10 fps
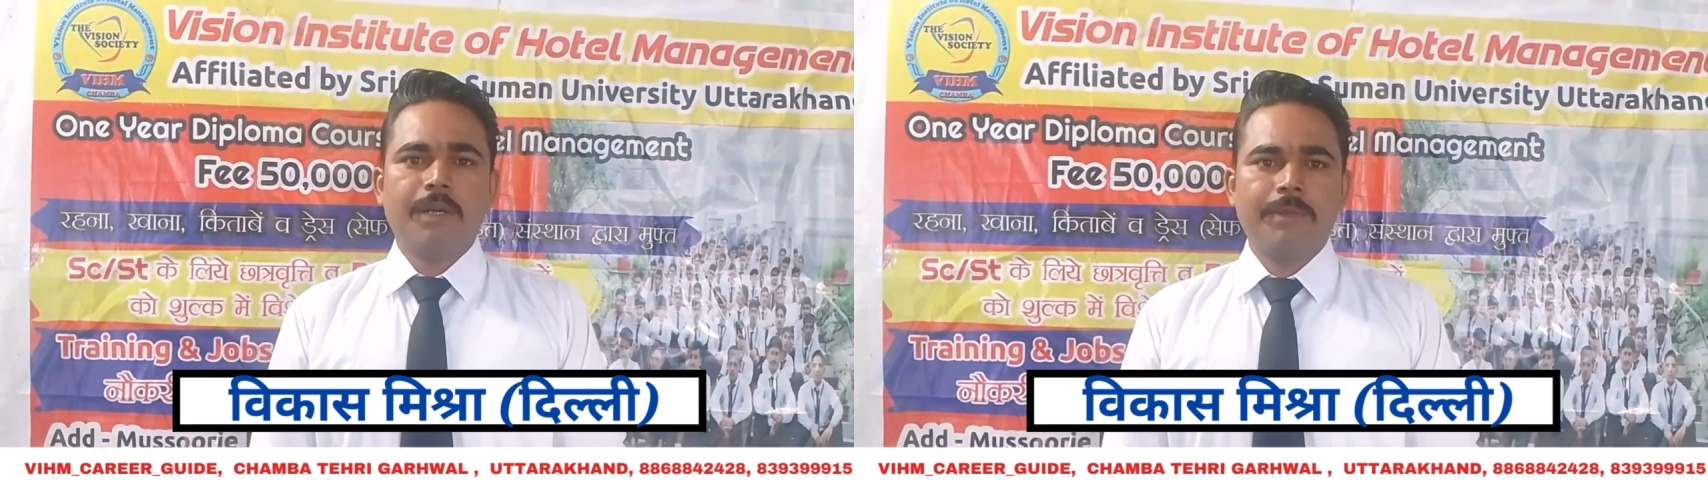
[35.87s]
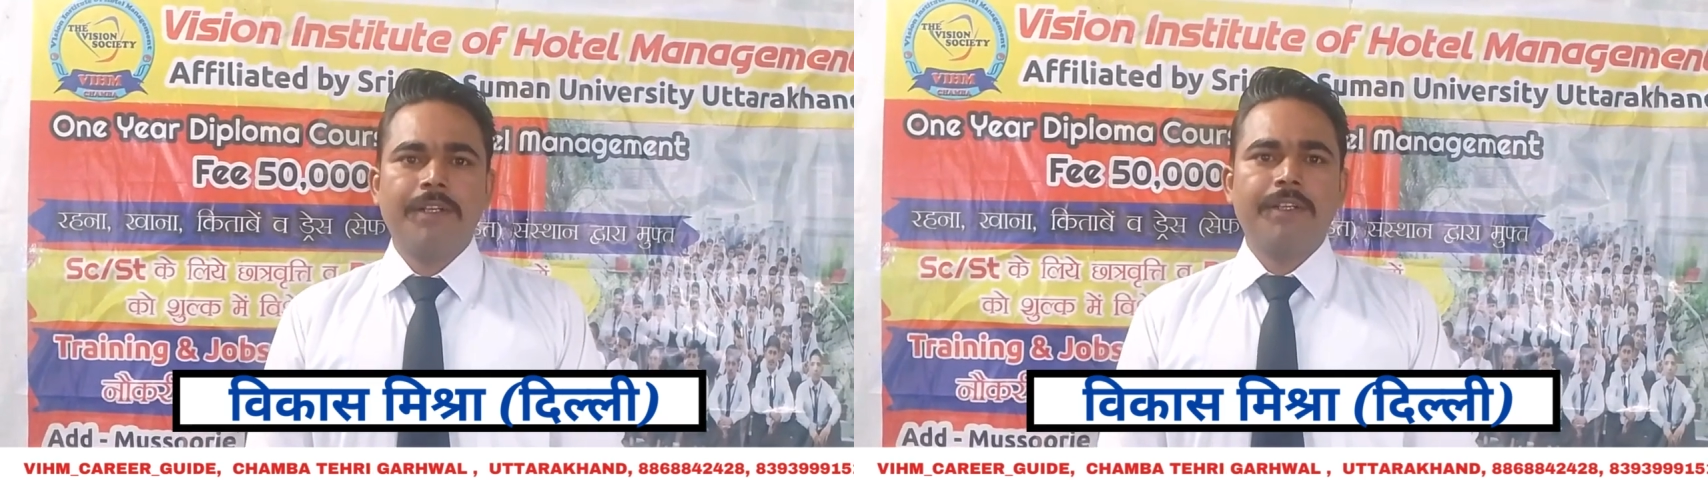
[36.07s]

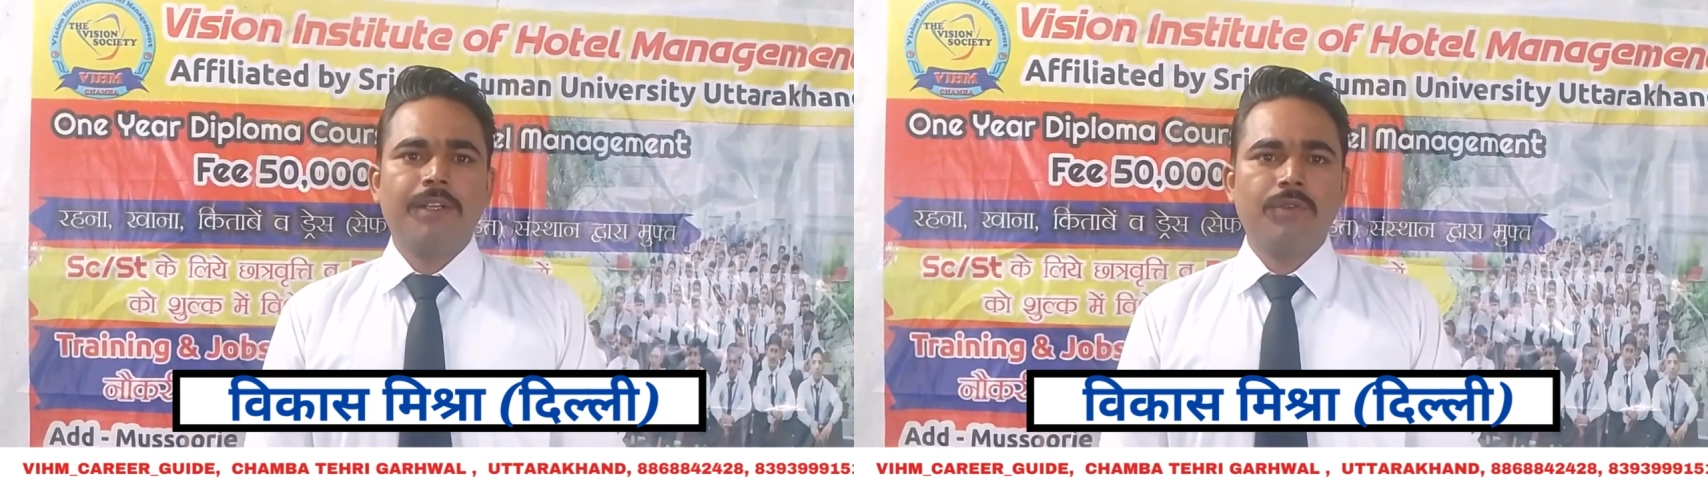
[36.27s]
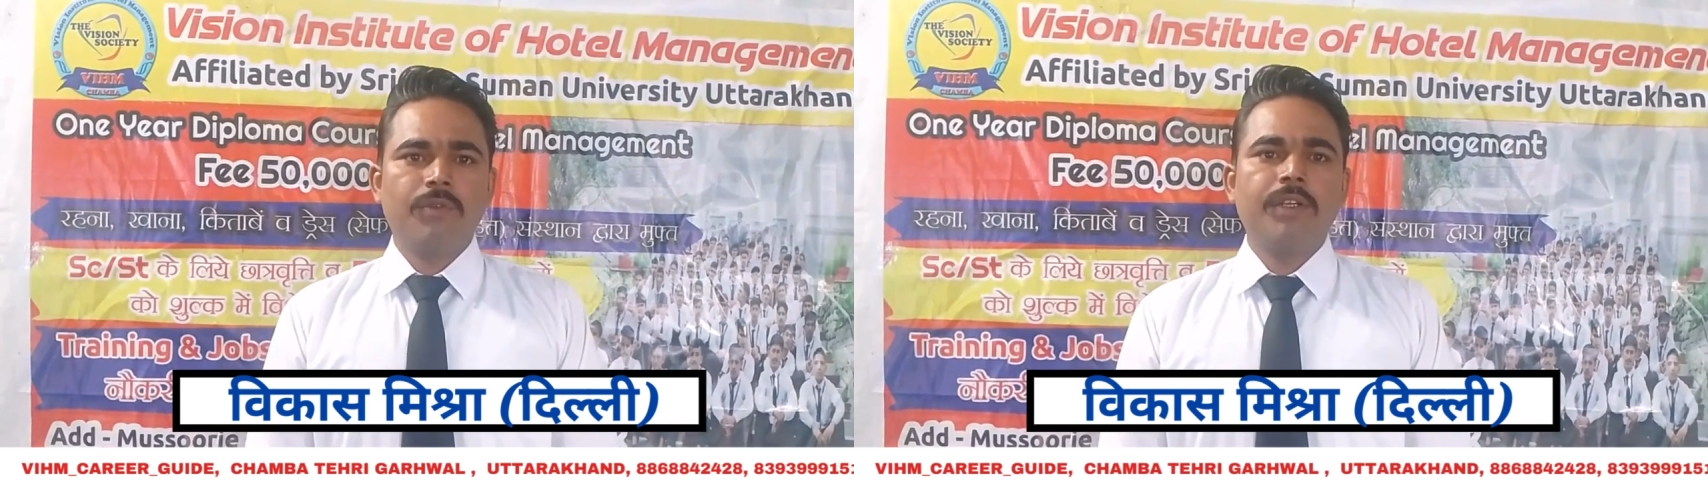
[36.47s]
चार
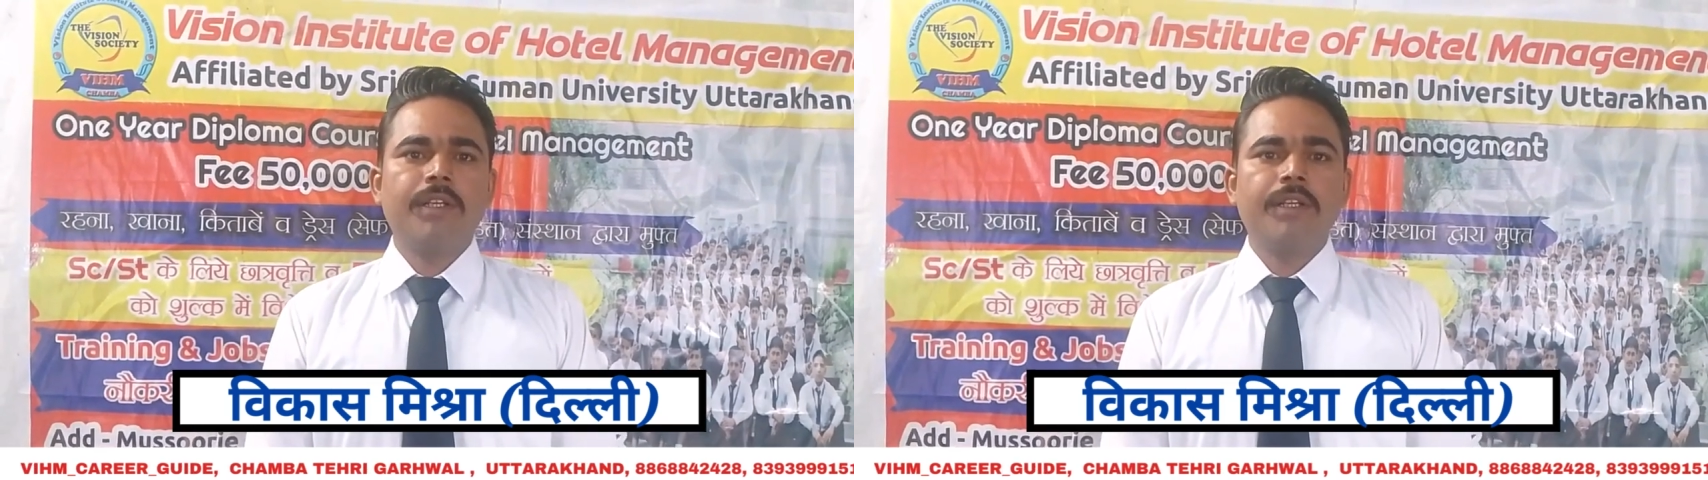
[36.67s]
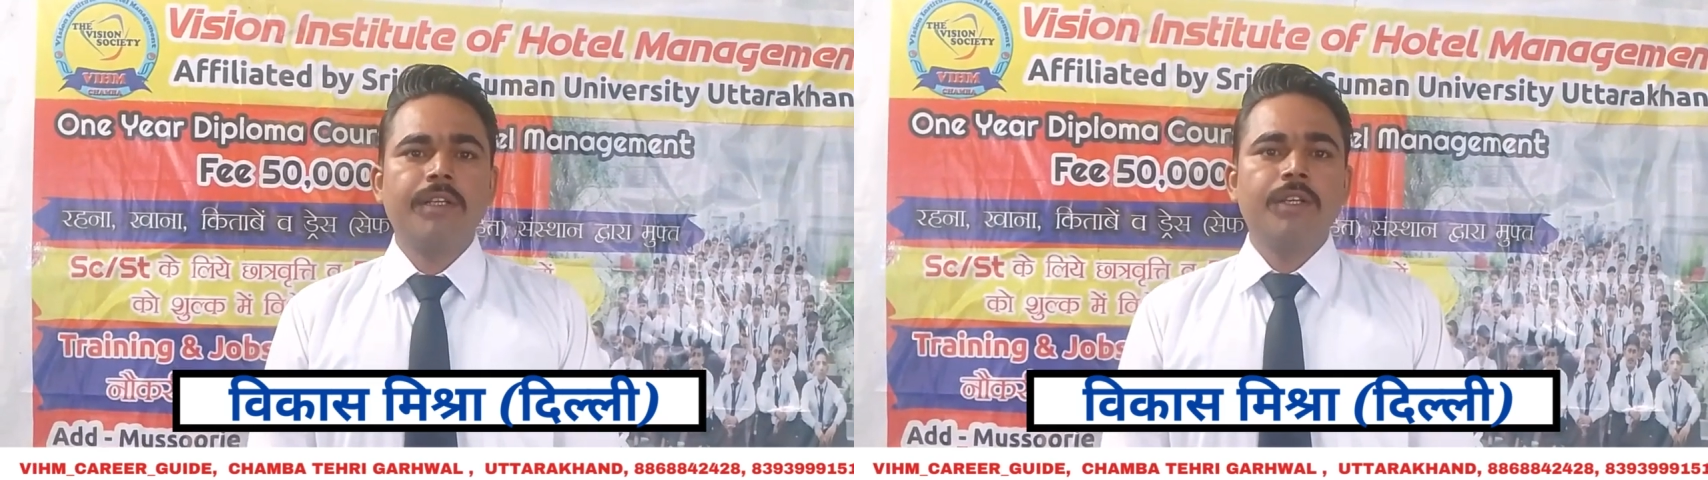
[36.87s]
प्रैक्टिकल हुए
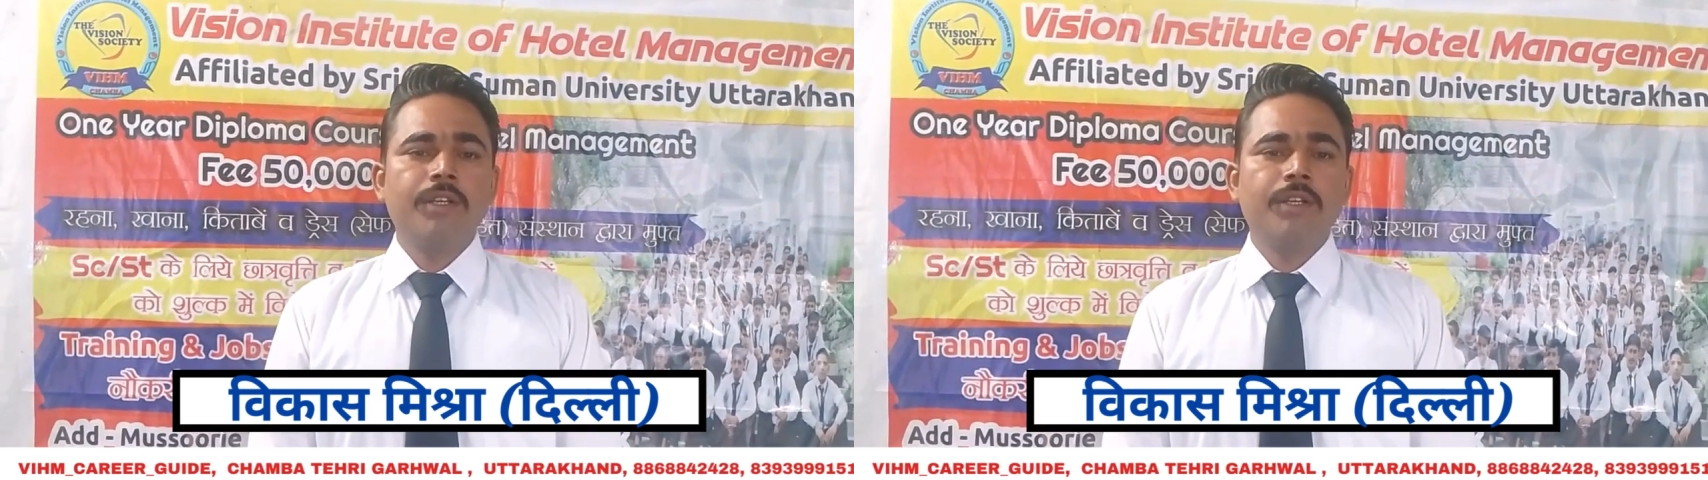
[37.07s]
हैं